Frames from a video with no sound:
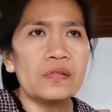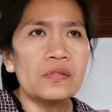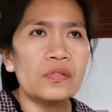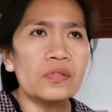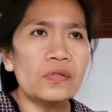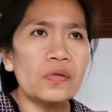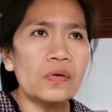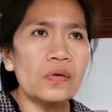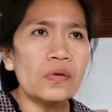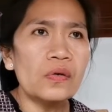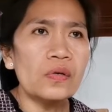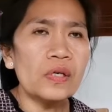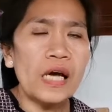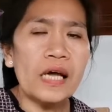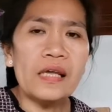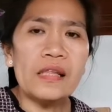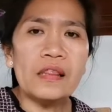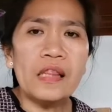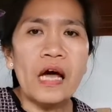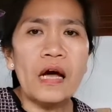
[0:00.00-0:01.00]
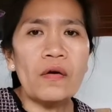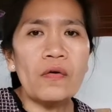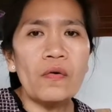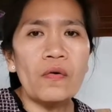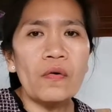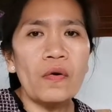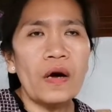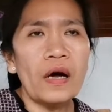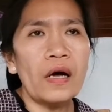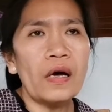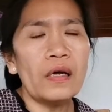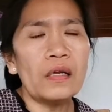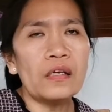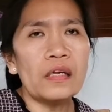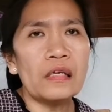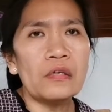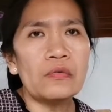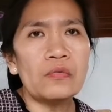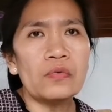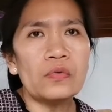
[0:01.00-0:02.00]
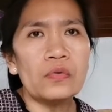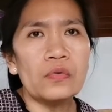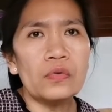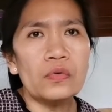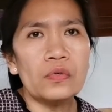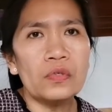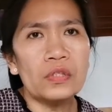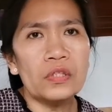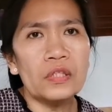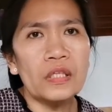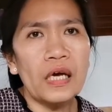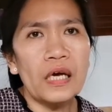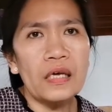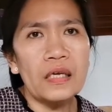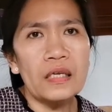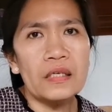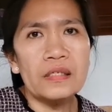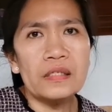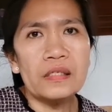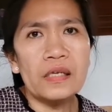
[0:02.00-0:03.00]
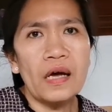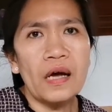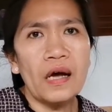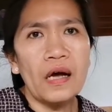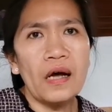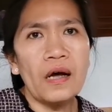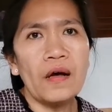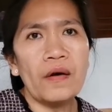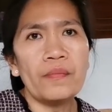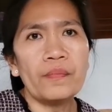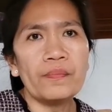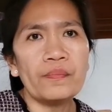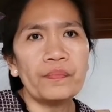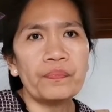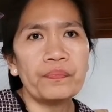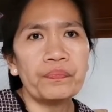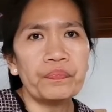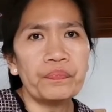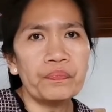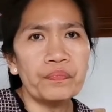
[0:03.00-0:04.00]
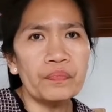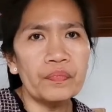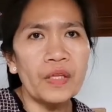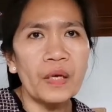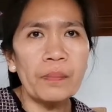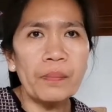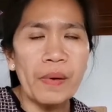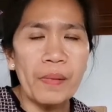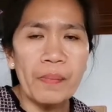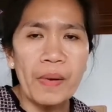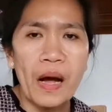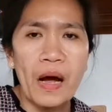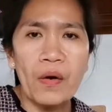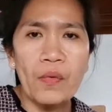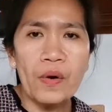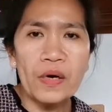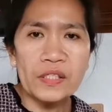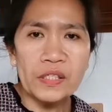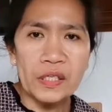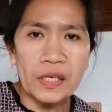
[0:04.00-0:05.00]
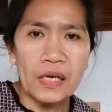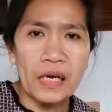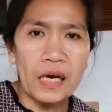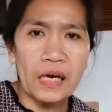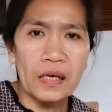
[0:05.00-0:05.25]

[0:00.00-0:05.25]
So kahit ako uh, nalulungkot dahil sa nagpapahawak siya